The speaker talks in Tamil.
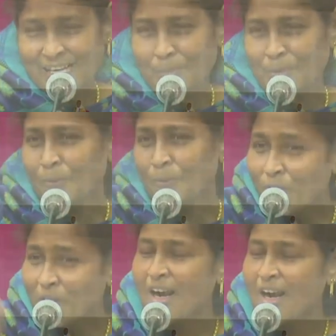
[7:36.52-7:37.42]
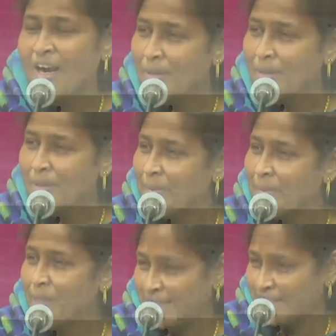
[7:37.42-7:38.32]
அப்போ ஒவ்வொரு நாளும்
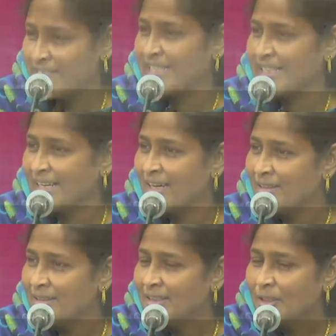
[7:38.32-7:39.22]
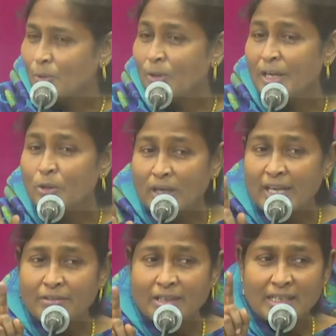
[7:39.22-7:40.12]
பைபிள் படிச்சிங்கன்னா உங்களுடைய
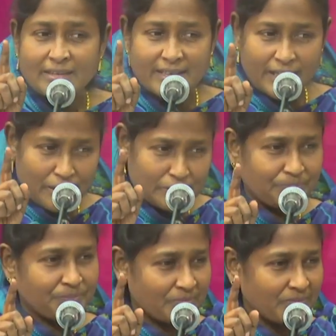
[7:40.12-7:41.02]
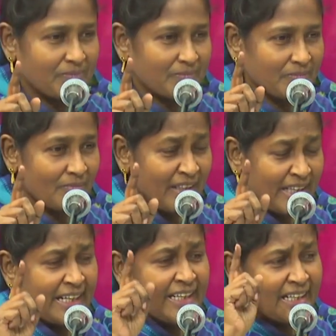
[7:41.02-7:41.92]
குறைவுகள் தெரியும்
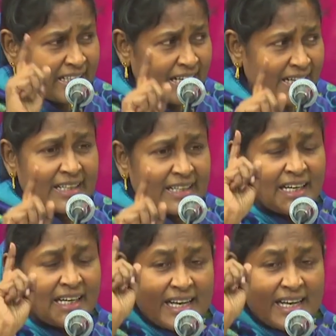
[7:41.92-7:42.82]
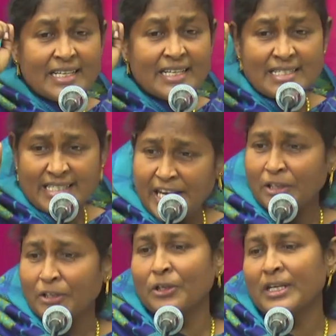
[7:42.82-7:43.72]
நீங்கள் என்னென்ன நற்கிரியைகளை
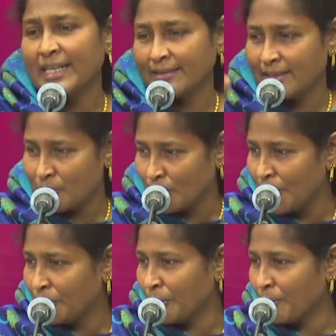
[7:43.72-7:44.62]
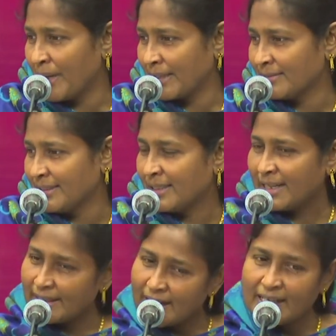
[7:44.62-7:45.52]
செய்யணும்னு கத்தர் சொல்லி கொடுப்பார்
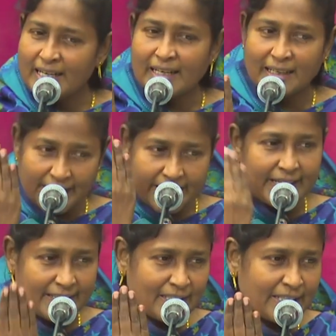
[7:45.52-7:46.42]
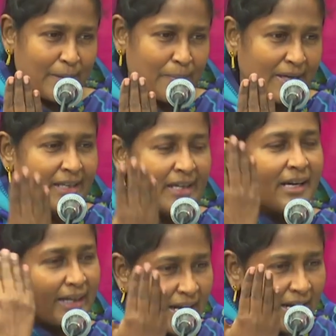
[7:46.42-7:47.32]
கண்ணாடியில் அடிக்கடி அதான் நினைப்பேன்
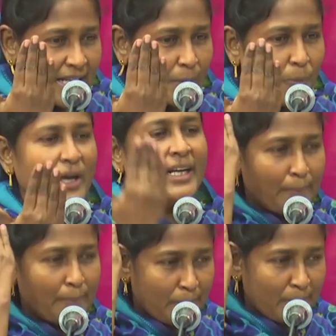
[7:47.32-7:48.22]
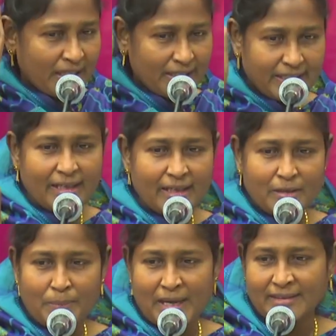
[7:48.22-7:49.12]
கண்ணாடியில் போய் நம்ம
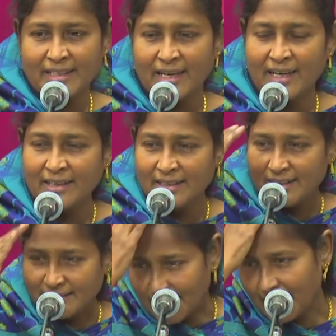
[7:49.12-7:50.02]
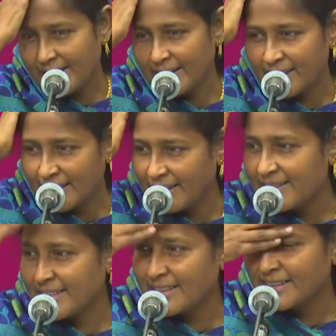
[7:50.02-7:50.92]
நின்று பார்த்தா தலை எங்கே
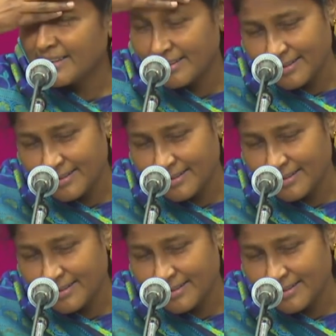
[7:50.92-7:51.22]
கலைஞ்சிருக்கு